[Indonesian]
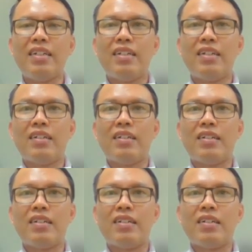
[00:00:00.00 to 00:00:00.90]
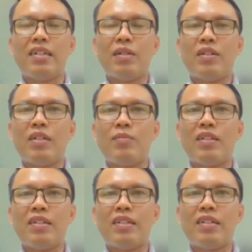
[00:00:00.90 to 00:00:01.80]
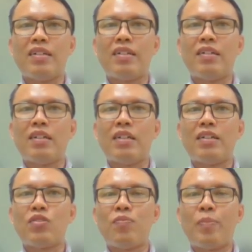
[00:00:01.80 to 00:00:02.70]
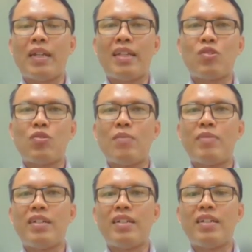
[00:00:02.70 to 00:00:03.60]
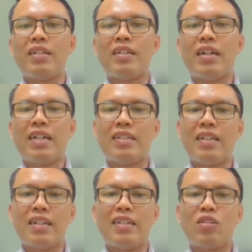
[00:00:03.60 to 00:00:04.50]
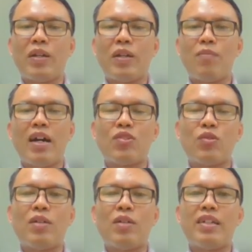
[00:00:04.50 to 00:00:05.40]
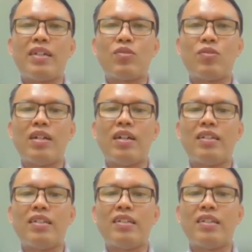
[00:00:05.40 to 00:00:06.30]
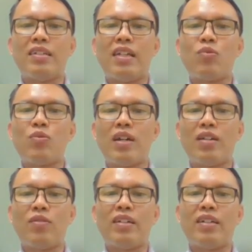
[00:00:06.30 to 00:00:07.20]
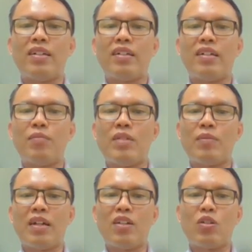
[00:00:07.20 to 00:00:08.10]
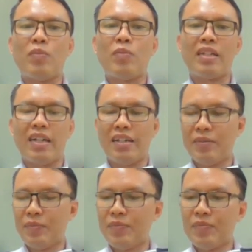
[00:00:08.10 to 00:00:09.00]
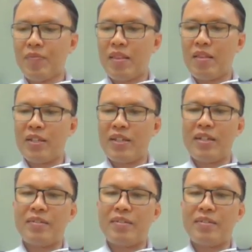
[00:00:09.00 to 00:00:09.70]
Eh, apa namanya eh, peta tsunami eh, hazard tadi atau peta bahaya tsunami yang sudah dilakukan oleh BMKG atau pemerintah. Demikian.